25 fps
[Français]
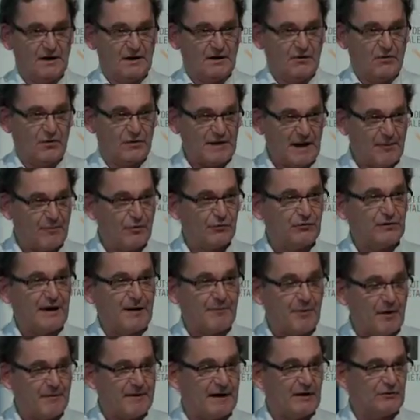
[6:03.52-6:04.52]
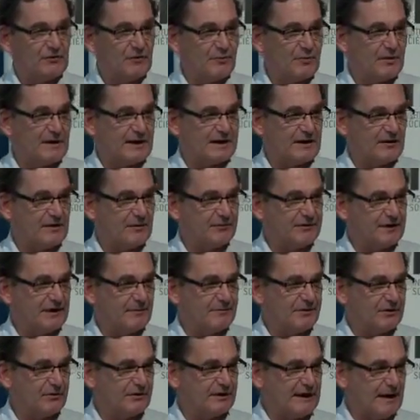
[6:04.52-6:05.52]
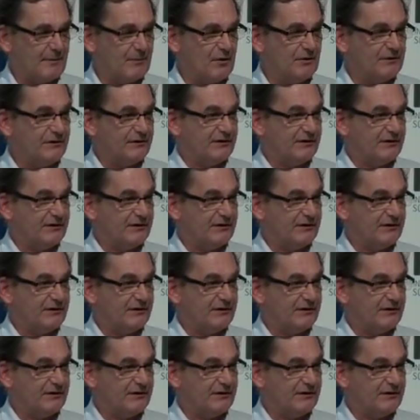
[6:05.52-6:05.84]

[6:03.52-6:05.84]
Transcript: on a besoin, la première raison pour laquelle on a besoin d'un pied du carbone,